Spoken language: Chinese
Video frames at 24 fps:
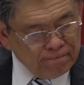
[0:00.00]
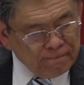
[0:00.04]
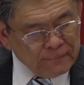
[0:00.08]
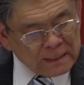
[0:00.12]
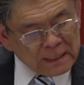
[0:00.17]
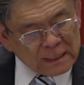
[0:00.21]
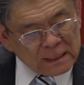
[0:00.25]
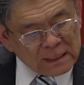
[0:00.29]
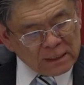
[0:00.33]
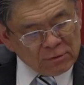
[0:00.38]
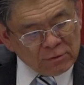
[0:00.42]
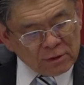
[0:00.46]

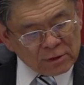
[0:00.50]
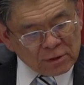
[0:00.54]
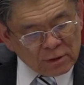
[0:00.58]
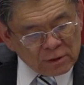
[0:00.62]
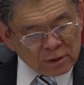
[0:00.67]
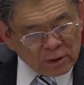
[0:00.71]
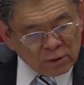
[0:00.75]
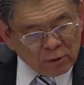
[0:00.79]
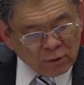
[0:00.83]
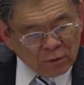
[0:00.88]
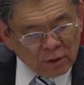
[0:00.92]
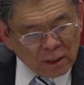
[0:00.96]
在新约圣
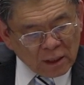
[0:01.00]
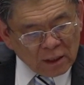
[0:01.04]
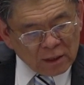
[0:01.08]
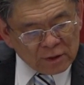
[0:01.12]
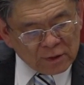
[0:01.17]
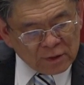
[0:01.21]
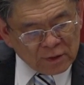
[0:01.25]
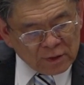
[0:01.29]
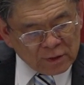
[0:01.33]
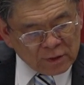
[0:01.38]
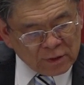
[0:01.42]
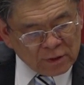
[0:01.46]
经有二
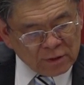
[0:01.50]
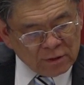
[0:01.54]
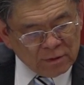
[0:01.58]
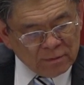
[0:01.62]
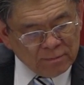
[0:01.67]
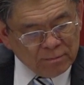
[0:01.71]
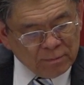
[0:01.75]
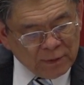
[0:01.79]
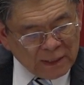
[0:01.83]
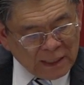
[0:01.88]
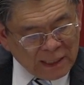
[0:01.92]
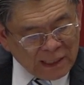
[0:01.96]
十次
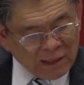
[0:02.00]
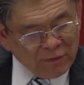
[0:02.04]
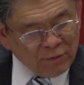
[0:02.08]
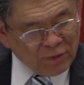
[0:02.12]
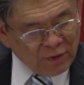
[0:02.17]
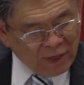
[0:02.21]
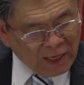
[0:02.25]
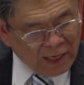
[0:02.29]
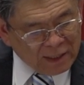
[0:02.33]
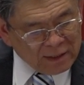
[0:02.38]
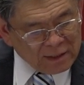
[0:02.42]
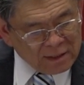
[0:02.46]
“believe
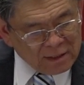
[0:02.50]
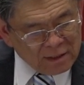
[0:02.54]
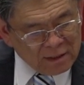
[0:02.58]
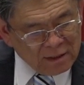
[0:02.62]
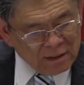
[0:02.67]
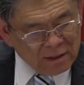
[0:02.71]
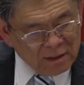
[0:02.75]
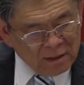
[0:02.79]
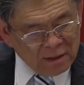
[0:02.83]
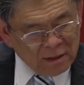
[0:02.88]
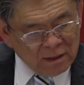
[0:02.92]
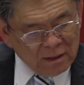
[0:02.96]
that”，
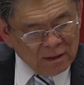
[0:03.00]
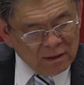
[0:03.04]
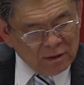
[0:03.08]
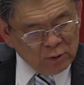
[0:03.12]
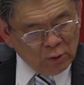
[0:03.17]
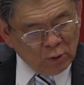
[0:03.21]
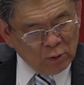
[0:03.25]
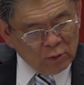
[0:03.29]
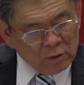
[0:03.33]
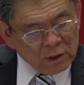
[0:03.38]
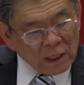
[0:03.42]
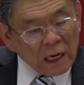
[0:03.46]

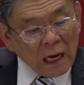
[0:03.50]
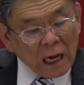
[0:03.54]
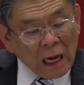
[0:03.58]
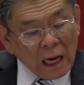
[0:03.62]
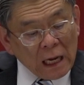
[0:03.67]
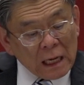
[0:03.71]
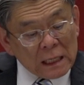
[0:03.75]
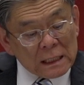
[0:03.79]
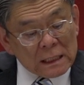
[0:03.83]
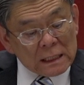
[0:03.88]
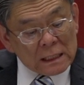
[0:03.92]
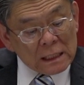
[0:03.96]
有
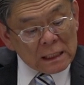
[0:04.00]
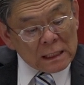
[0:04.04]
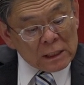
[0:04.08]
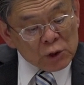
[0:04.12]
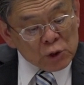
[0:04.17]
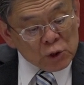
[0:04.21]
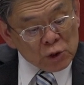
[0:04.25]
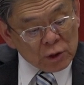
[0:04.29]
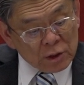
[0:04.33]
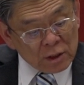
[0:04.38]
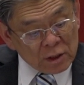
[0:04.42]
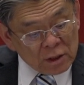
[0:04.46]

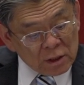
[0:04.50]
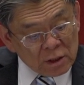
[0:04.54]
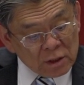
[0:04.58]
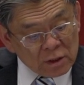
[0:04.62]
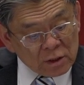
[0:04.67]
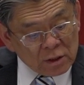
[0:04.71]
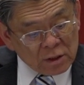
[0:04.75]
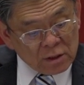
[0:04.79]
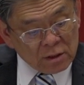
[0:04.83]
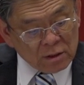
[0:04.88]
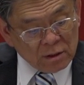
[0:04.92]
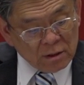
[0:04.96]
十四
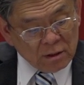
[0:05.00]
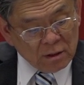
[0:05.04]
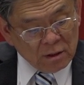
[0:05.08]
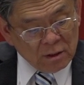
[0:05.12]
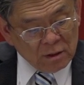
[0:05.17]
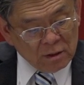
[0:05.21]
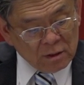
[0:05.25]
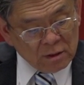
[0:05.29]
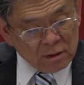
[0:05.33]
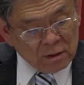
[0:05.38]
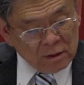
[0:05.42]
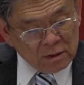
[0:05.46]
次
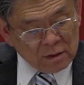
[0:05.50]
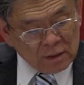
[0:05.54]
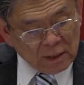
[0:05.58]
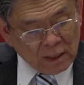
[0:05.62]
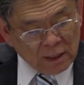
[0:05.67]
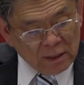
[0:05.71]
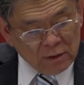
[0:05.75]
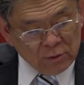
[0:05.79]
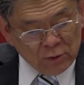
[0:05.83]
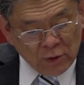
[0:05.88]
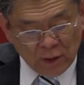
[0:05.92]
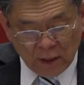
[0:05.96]
是
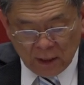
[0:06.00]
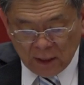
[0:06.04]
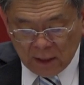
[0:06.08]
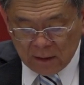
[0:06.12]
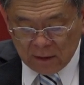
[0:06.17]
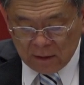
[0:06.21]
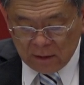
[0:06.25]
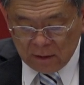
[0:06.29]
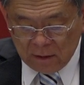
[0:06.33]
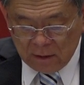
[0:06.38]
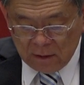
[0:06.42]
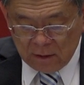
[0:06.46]
在约
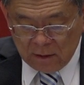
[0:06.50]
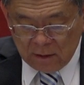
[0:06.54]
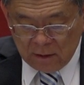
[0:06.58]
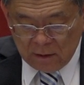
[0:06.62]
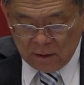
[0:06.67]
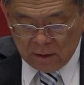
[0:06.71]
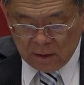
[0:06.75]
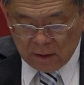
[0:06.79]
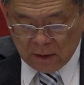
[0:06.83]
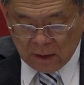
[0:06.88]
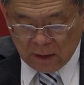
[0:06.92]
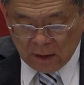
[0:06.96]
翰
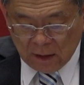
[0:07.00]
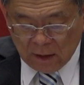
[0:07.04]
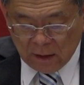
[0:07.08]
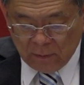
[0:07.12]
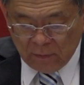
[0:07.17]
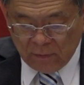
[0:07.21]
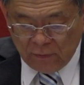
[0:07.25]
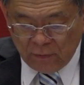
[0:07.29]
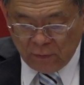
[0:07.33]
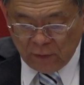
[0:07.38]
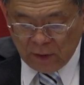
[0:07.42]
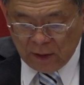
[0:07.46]
的
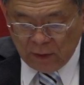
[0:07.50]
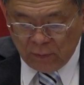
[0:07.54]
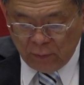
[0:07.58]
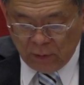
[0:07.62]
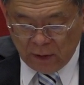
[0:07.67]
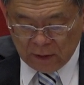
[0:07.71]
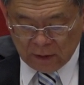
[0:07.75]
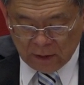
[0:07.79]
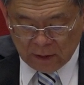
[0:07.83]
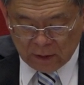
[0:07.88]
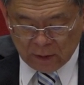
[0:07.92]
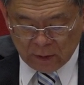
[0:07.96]
福音
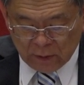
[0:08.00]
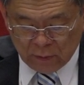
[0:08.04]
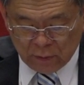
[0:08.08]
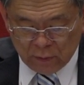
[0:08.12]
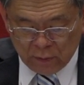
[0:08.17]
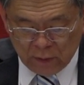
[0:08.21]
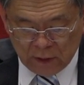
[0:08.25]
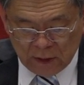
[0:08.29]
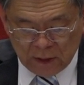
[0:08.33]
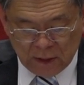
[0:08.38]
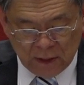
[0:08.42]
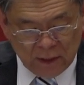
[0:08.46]
或者是
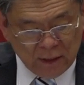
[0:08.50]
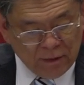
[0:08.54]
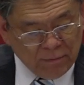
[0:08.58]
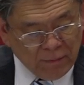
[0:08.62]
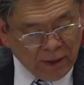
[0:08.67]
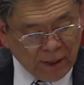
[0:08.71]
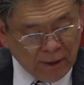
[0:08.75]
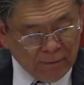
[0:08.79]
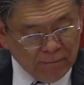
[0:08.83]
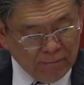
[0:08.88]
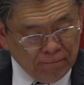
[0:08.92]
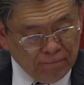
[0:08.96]
书信里
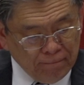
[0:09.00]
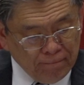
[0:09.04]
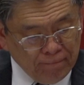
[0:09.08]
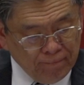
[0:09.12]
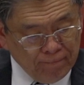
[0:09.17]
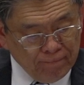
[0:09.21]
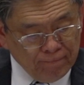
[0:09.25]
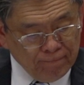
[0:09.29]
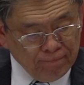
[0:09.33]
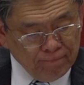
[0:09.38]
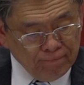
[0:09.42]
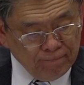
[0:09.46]
面
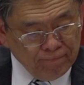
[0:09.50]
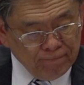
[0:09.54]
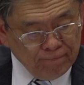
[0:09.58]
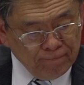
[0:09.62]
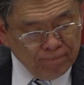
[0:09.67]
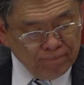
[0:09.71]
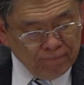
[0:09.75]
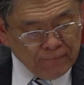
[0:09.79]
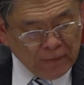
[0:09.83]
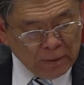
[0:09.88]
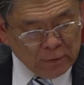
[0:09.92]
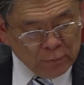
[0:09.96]

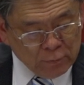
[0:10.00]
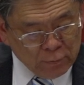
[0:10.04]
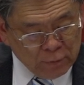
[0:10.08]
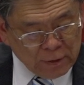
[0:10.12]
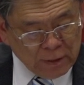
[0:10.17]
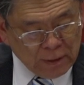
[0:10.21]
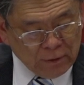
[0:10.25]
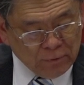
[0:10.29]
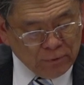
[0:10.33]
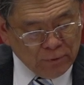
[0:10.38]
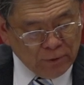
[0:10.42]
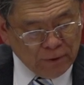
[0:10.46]
出
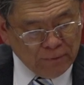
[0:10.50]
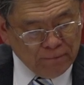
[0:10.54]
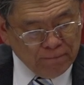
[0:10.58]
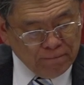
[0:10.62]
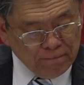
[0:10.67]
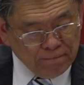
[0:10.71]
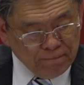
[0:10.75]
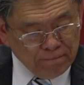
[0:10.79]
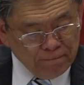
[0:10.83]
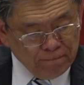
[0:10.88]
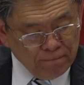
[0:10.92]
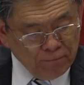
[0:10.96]
现过，
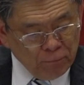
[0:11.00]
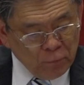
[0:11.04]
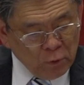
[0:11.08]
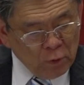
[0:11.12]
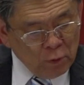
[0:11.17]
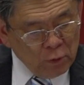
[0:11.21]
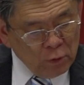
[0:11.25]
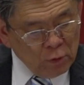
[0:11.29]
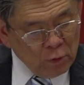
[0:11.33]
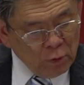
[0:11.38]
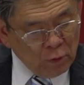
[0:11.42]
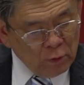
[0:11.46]

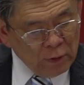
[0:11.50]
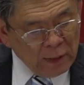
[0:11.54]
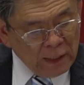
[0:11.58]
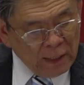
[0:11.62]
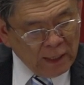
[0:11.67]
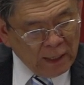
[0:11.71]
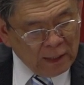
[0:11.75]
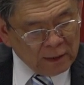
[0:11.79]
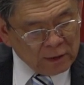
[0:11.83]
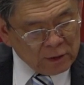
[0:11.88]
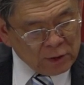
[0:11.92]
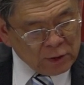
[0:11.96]
有一
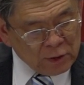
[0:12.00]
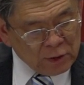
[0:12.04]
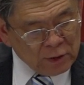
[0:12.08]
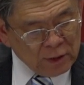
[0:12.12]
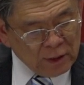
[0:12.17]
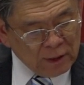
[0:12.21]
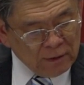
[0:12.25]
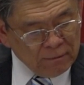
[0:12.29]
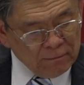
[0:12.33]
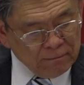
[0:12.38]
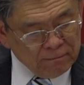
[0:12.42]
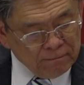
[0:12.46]
两次
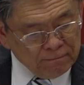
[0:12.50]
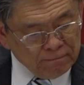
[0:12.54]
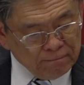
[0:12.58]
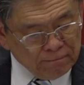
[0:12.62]
呢